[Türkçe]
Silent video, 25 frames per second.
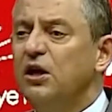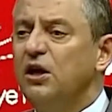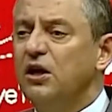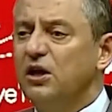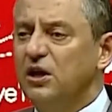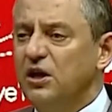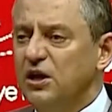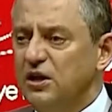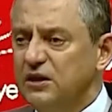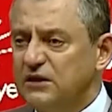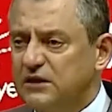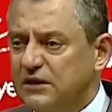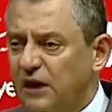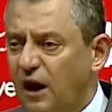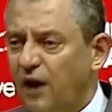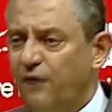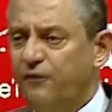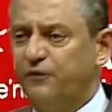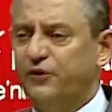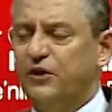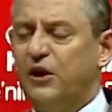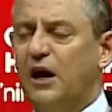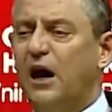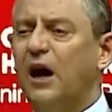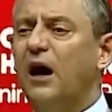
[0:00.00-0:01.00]

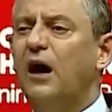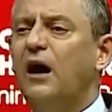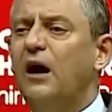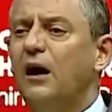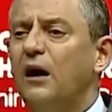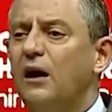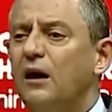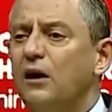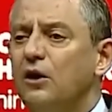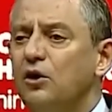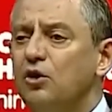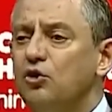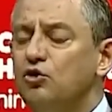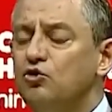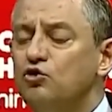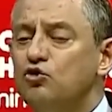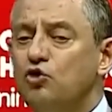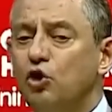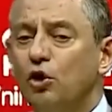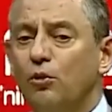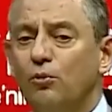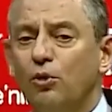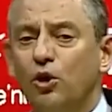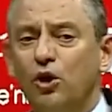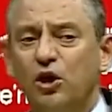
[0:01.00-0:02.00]
insafına,
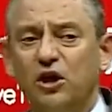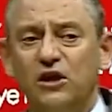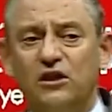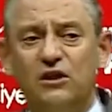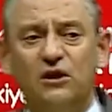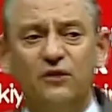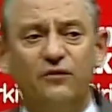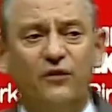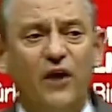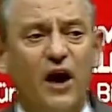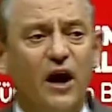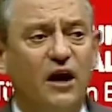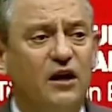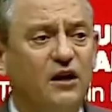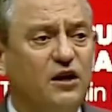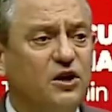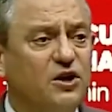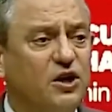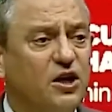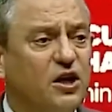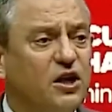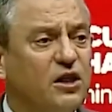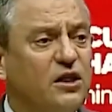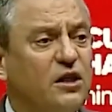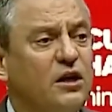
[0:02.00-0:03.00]
Cumhur
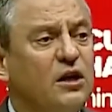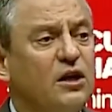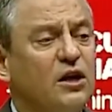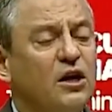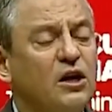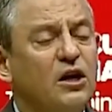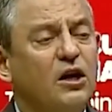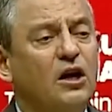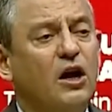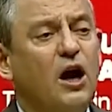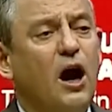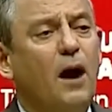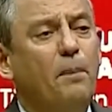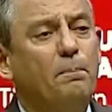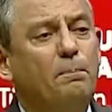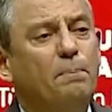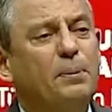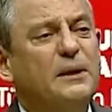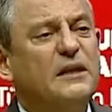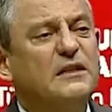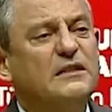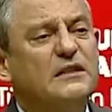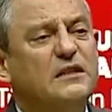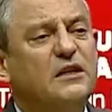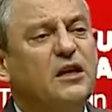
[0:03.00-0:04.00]
İttifakı'nın
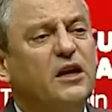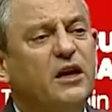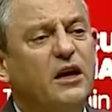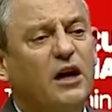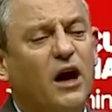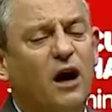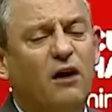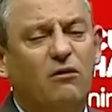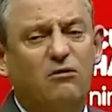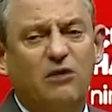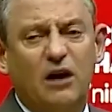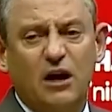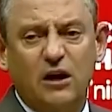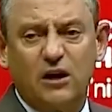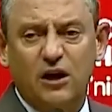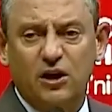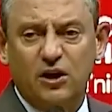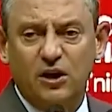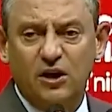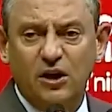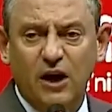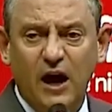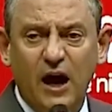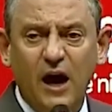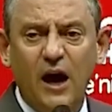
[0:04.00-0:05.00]
kaprisli
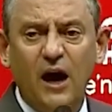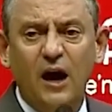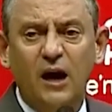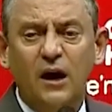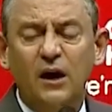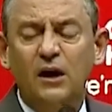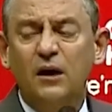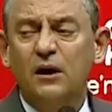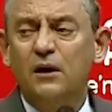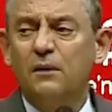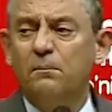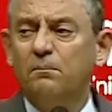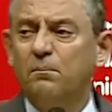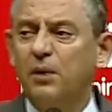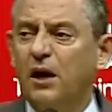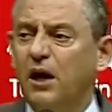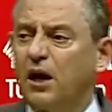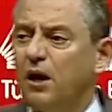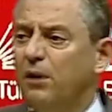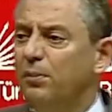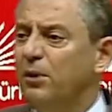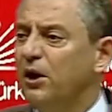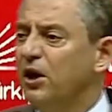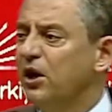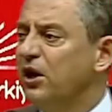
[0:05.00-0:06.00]
kavgalarına,
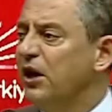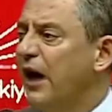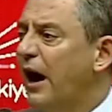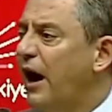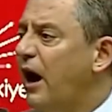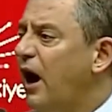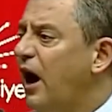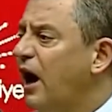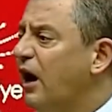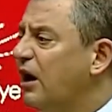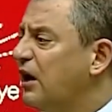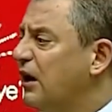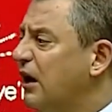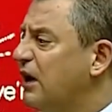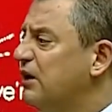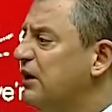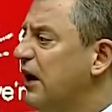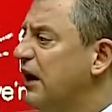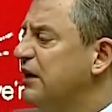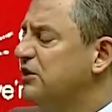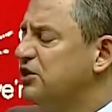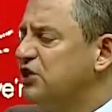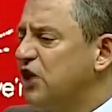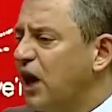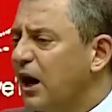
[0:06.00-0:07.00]
birbirine
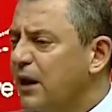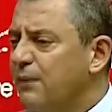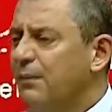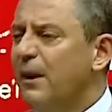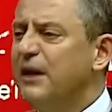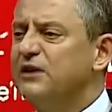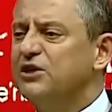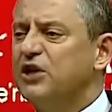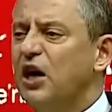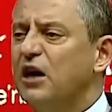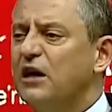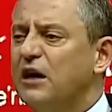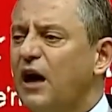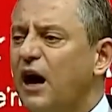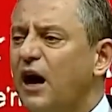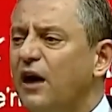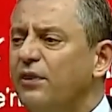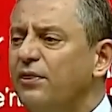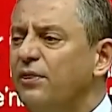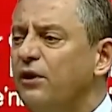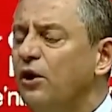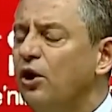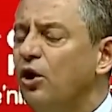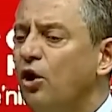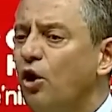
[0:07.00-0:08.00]
arkadan çelme
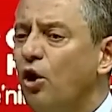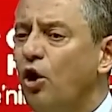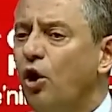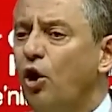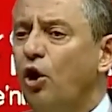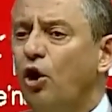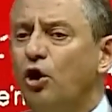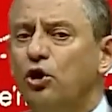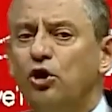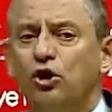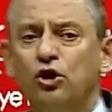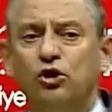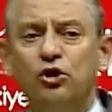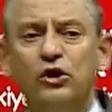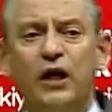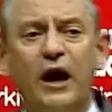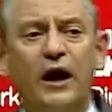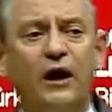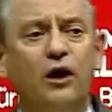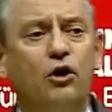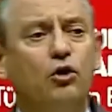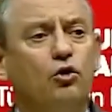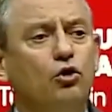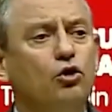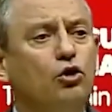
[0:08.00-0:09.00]
çakan,
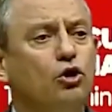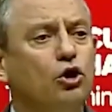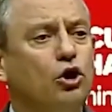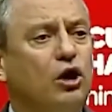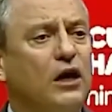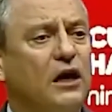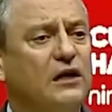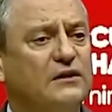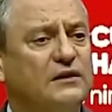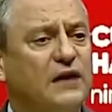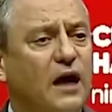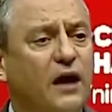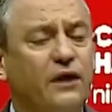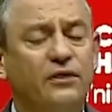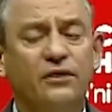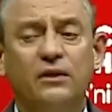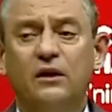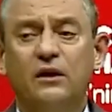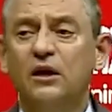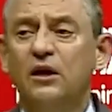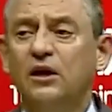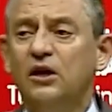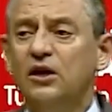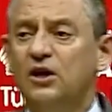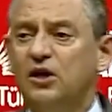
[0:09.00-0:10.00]
önünden kuyu kazan
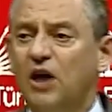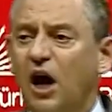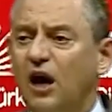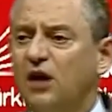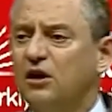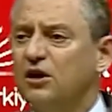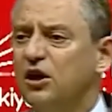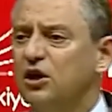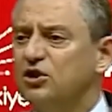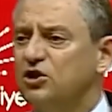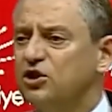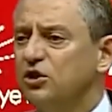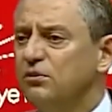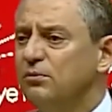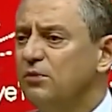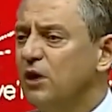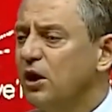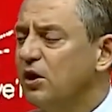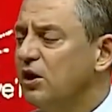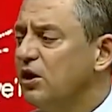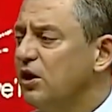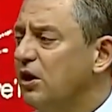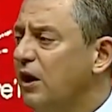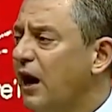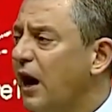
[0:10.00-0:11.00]

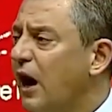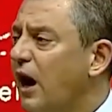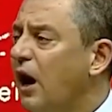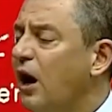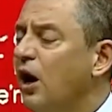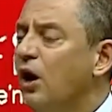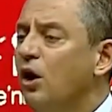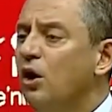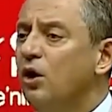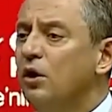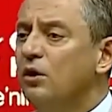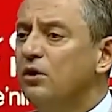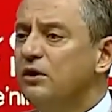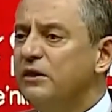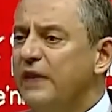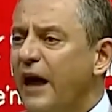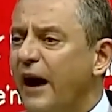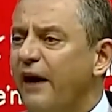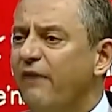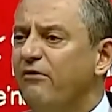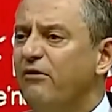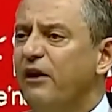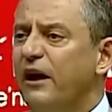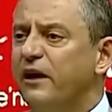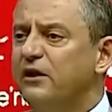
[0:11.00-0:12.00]
yaklaşımlarıyla
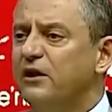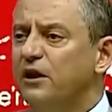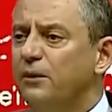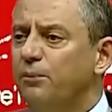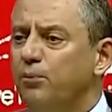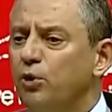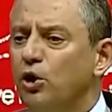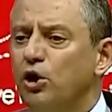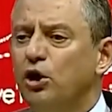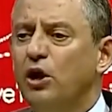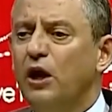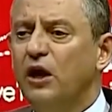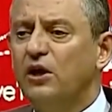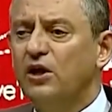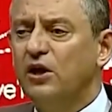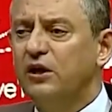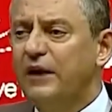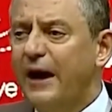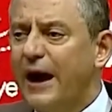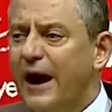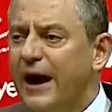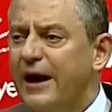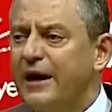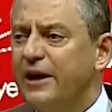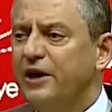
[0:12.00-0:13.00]
devleti bunların
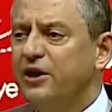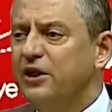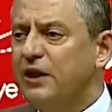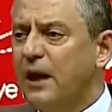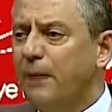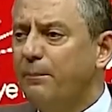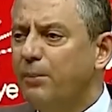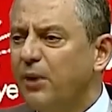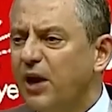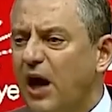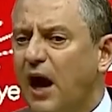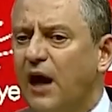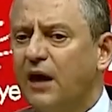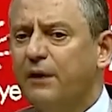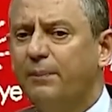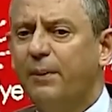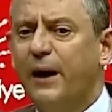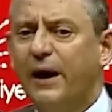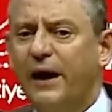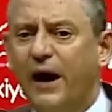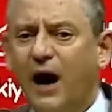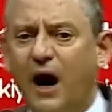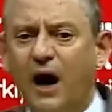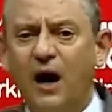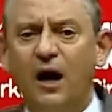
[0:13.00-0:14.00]
elinde
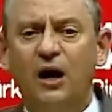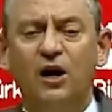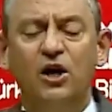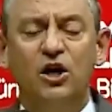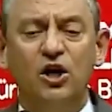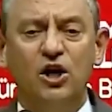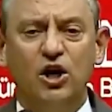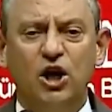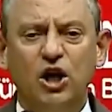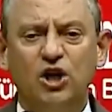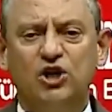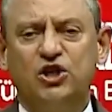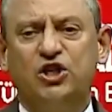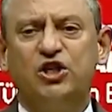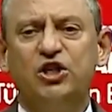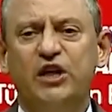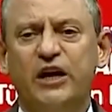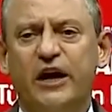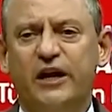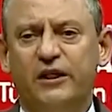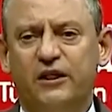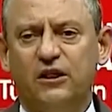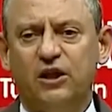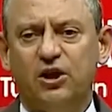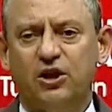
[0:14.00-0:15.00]
bırakmaya hiç
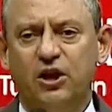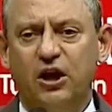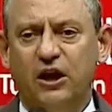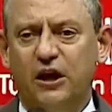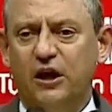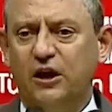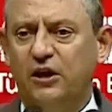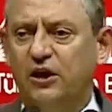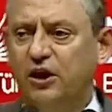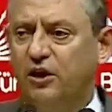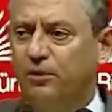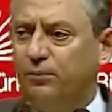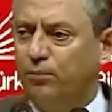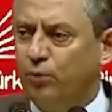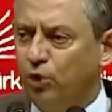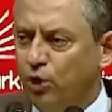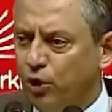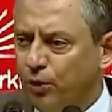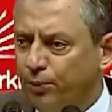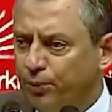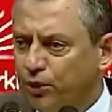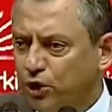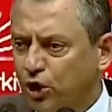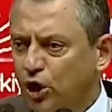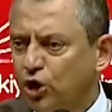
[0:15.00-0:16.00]
niyetli değildir.
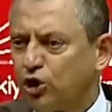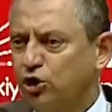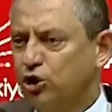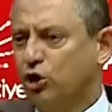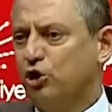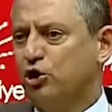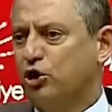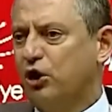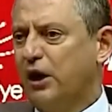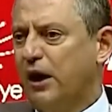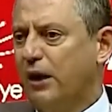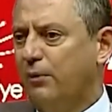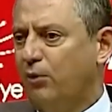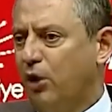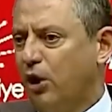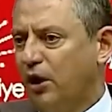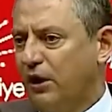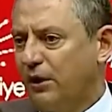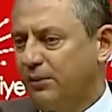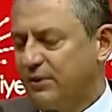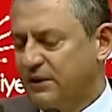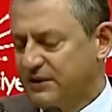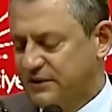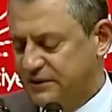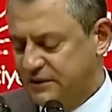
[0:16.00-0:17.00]
Bunu bütün Türkiye
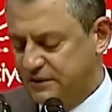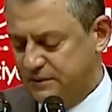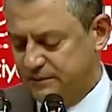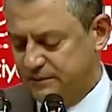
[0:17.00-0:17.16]
böyle biz.